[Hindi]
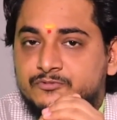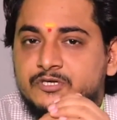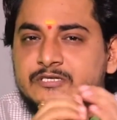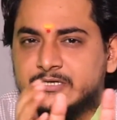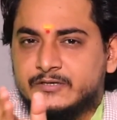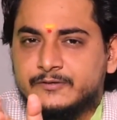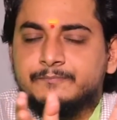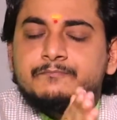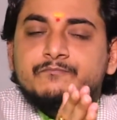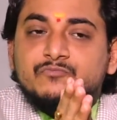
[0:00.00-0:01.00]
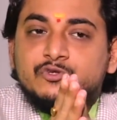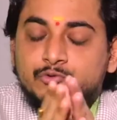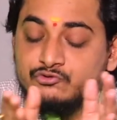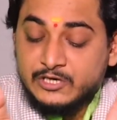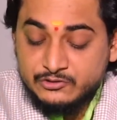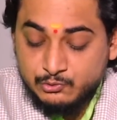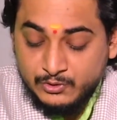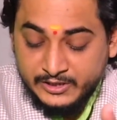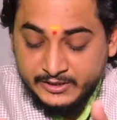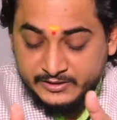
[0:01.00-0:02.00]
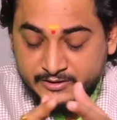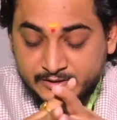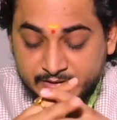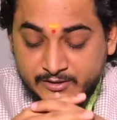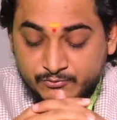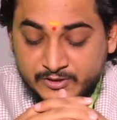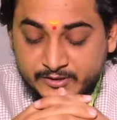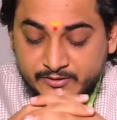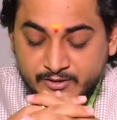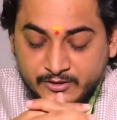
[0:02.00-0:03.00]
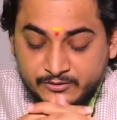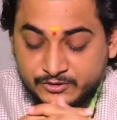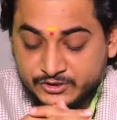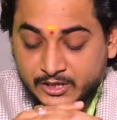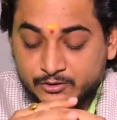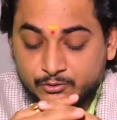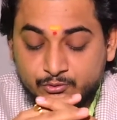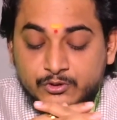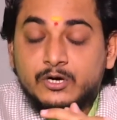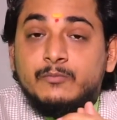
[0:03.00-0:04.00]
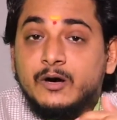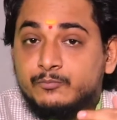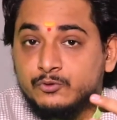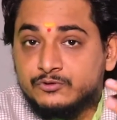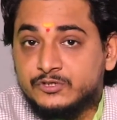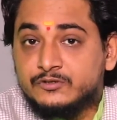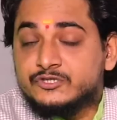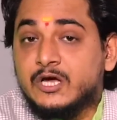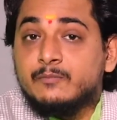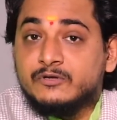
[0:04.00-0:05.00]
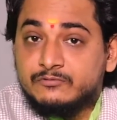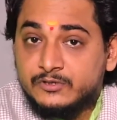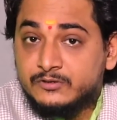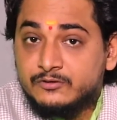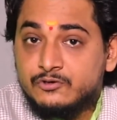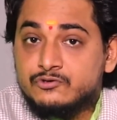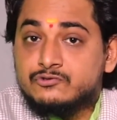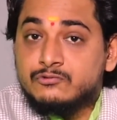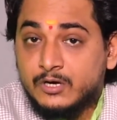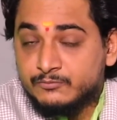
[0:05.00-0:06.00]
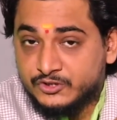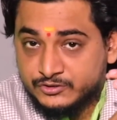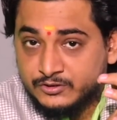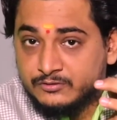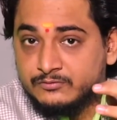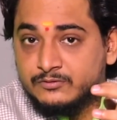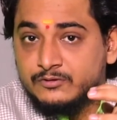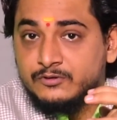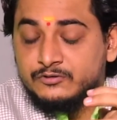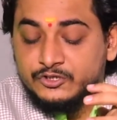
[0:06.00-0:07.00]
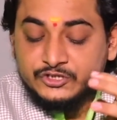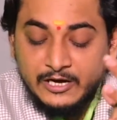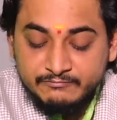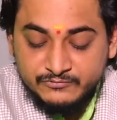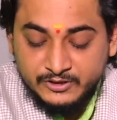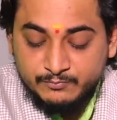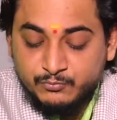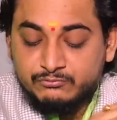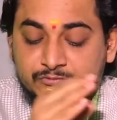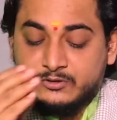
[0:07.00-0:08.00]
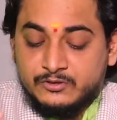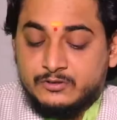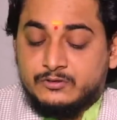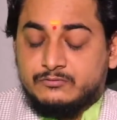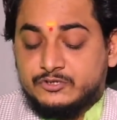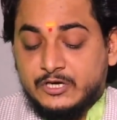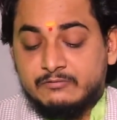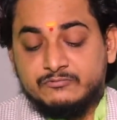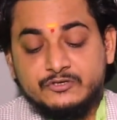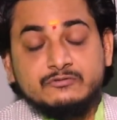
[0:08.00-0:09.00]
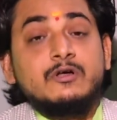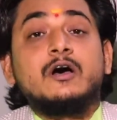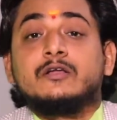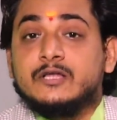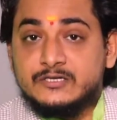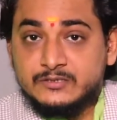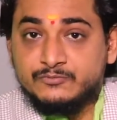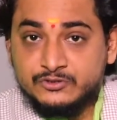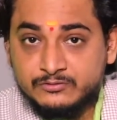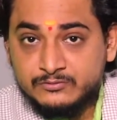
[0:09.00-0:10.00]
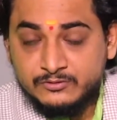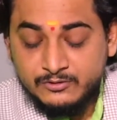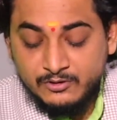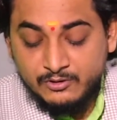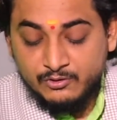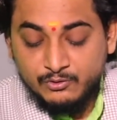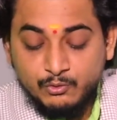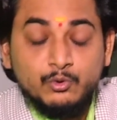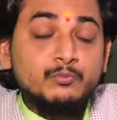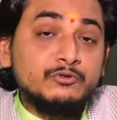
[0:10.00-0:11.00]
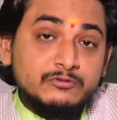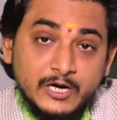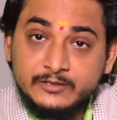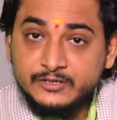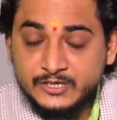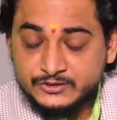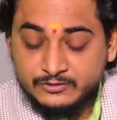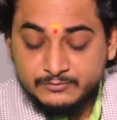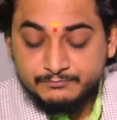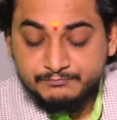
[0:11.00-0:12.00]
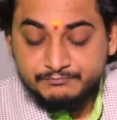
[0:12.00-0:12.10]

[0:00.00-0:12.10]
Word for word: ऐसे करके दूसरा श्लोक है एक यहाँ लिखा हुआ है दशादो दुखम आपनोति दशा मध्य सुखम यश दशांते पुत्र दशांते स्थान नाशम च गुरुपुत्रादिनाशनम